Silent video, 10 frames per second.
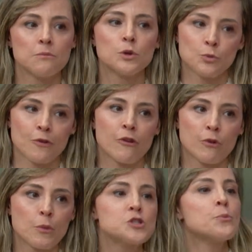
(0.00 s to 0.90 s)
muito
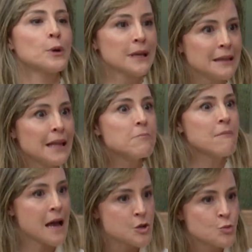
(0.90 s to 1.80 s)
provavelmente é porque tem
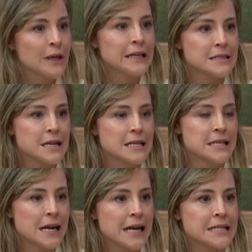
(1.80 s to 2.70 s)
mais de uma criança
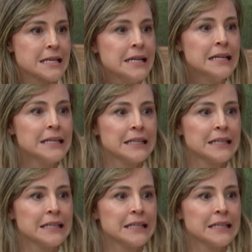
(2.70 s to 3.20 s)
nessa casa. Sim.